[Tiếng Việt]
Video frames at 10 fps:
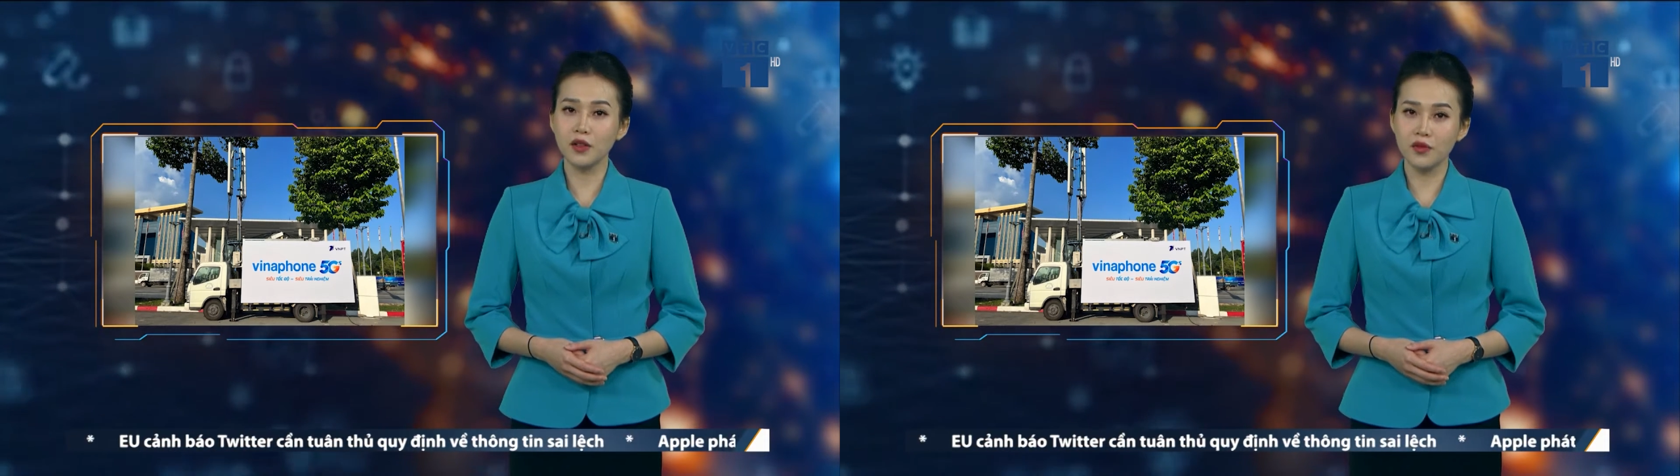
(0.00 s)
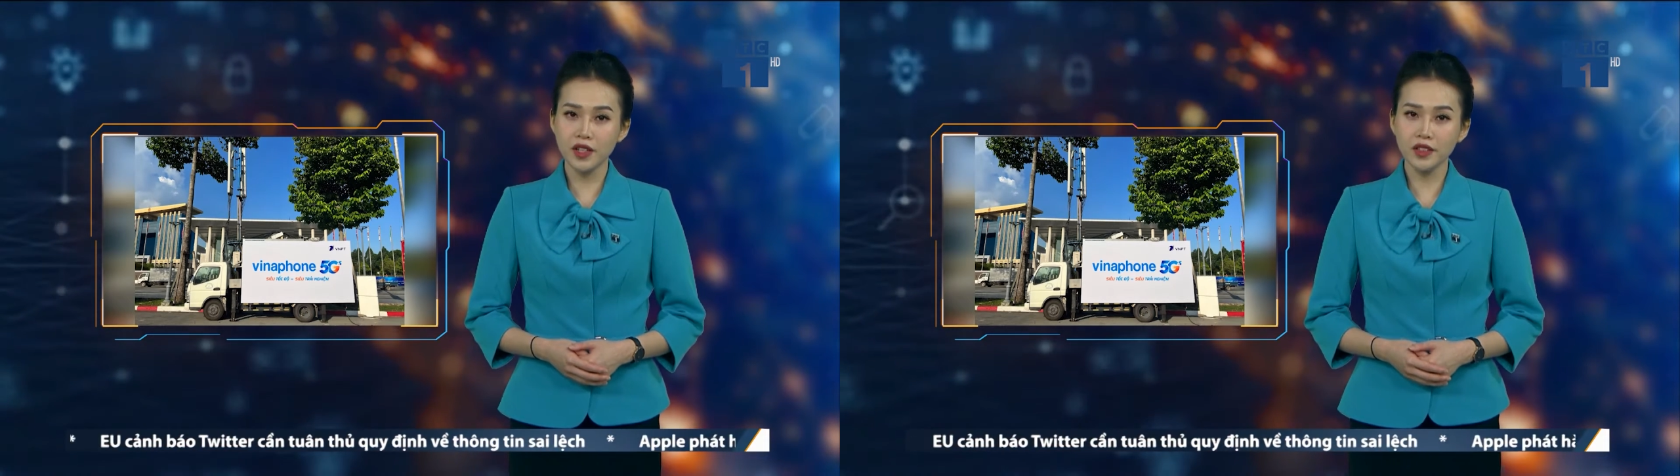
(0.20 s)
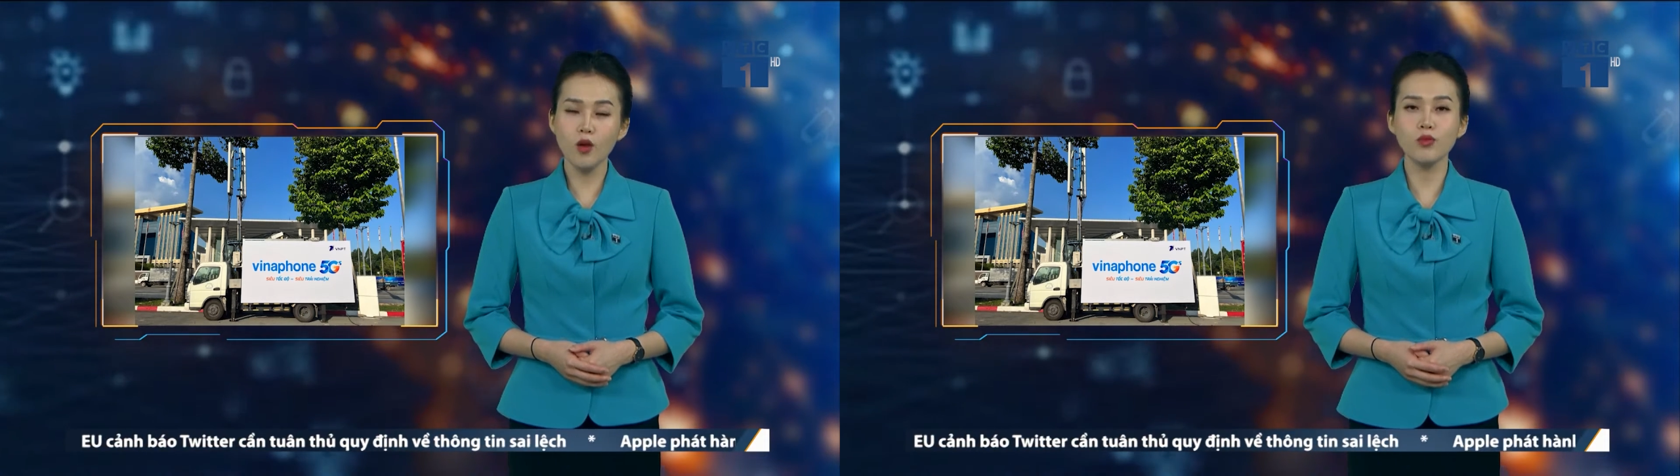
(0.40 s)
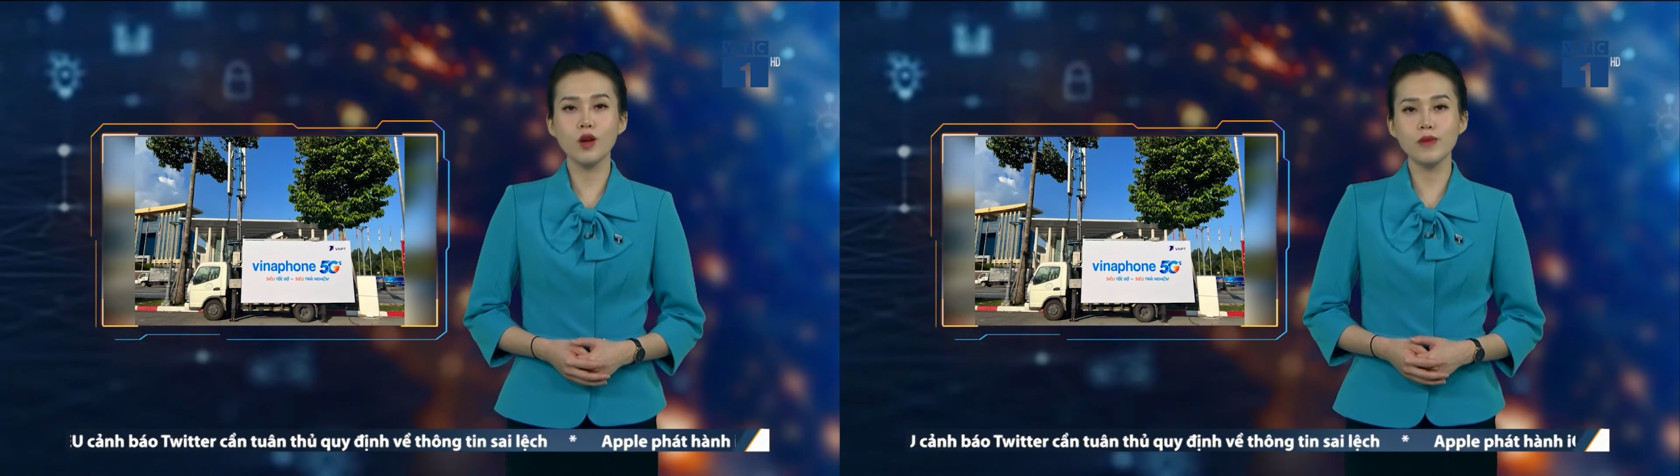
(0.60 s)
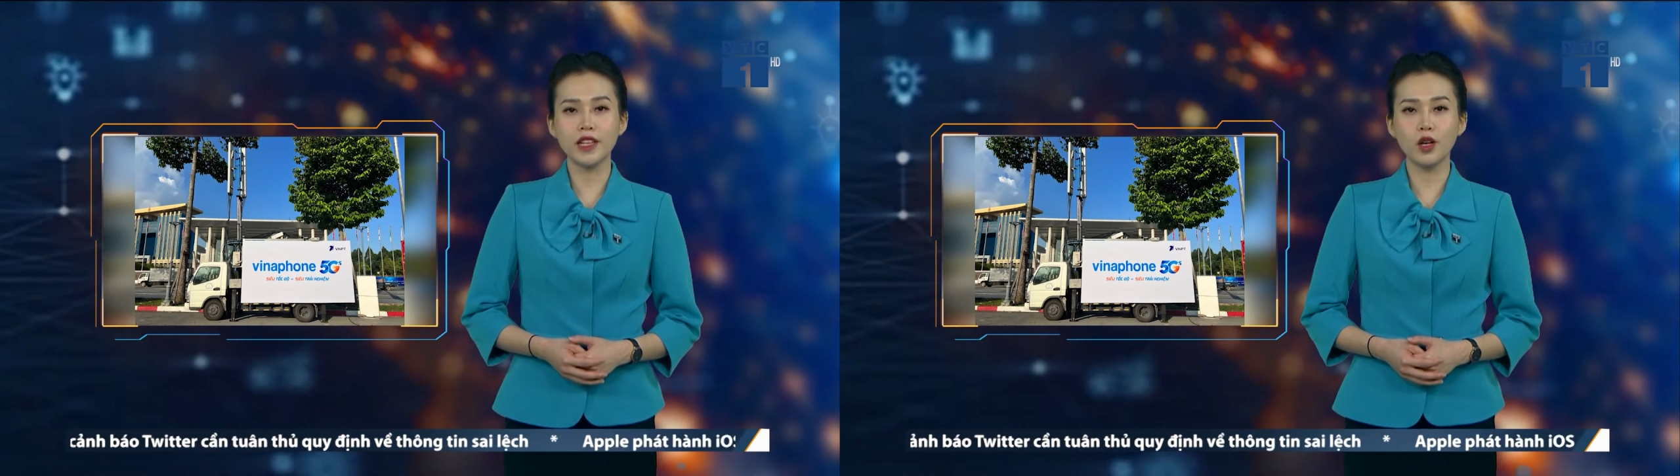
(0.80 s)
viễn thông công
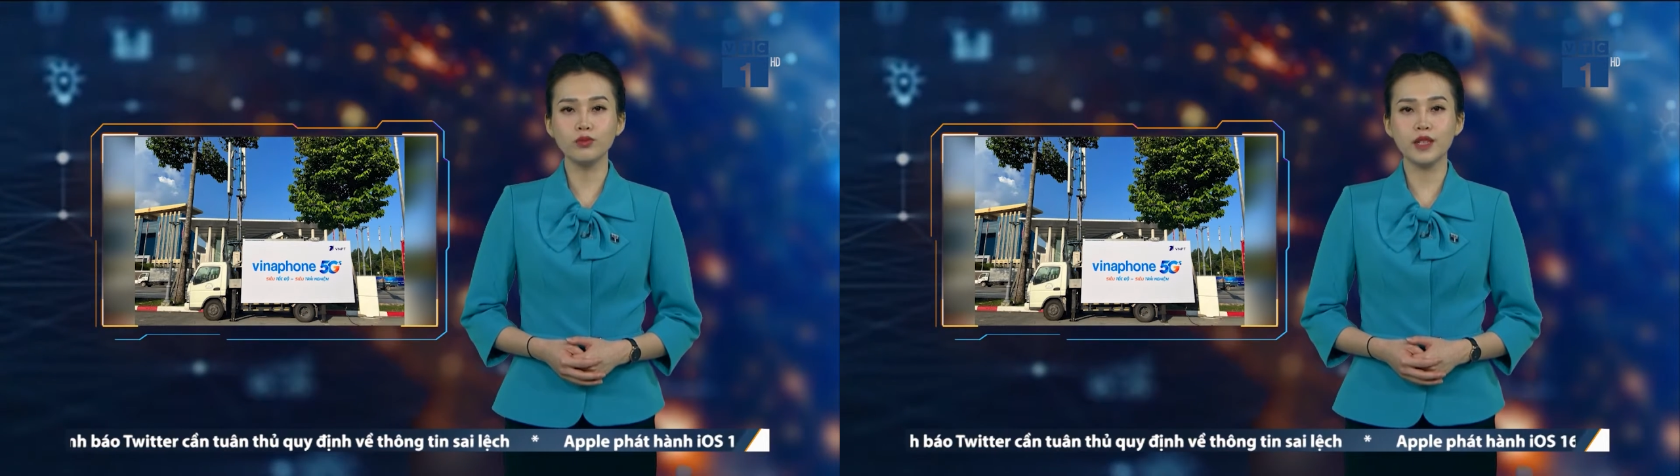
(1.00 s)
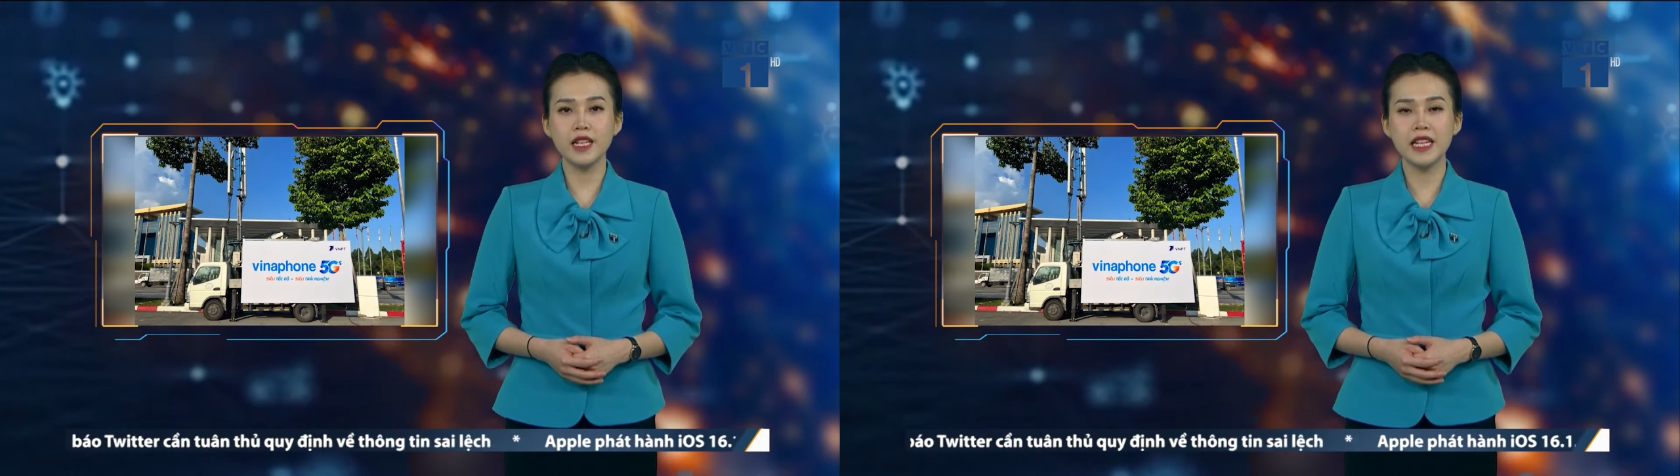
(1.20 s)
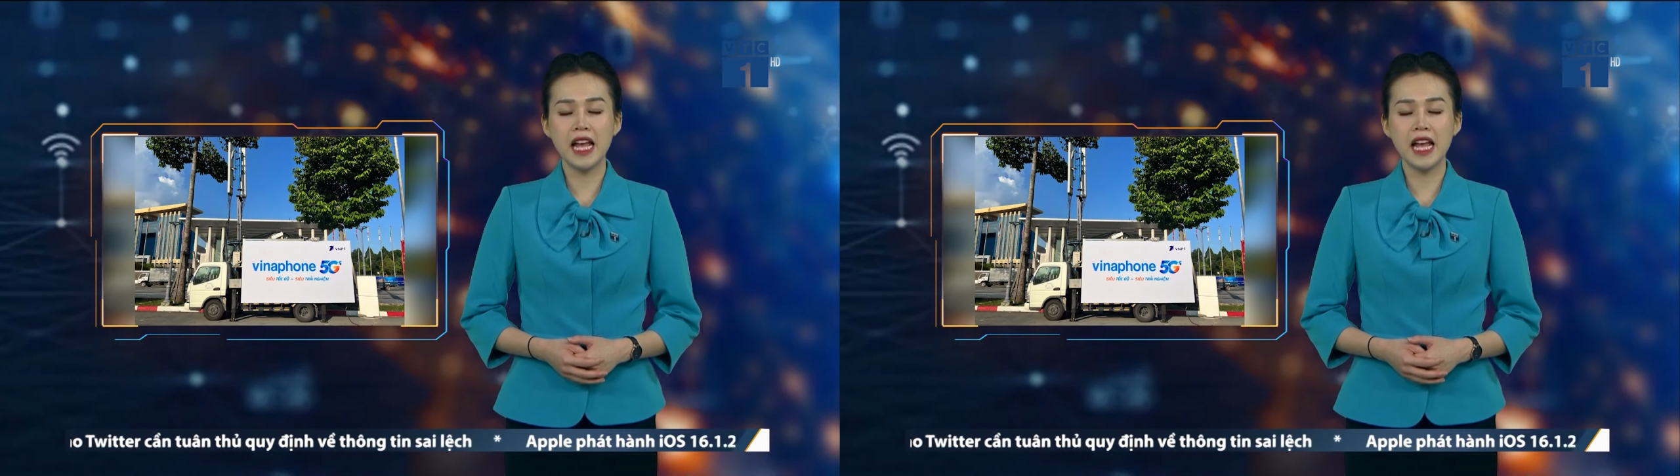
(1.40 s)
nghệ thông tin